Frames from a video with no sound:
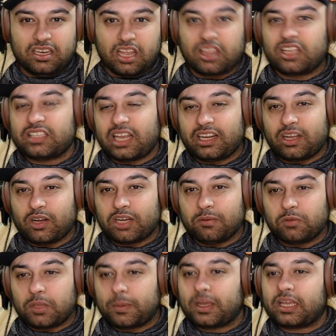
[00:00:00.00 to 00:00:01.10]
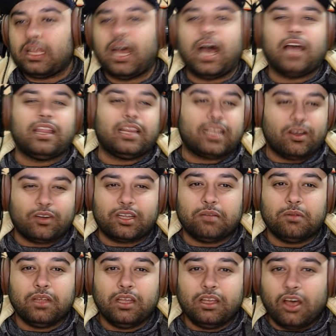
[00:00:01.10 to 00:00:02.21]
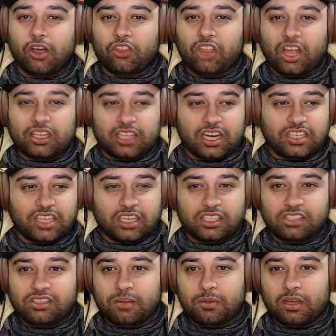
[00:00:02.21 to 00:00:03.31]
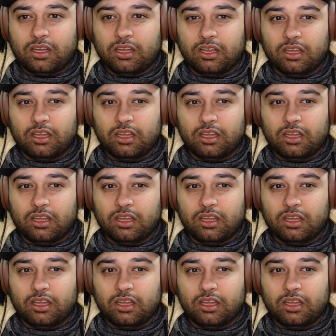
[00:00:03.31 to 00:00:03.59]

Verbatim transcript: اضغط على الكوكب المتبقي هذا الكوكب اضغط على اشاره الجمع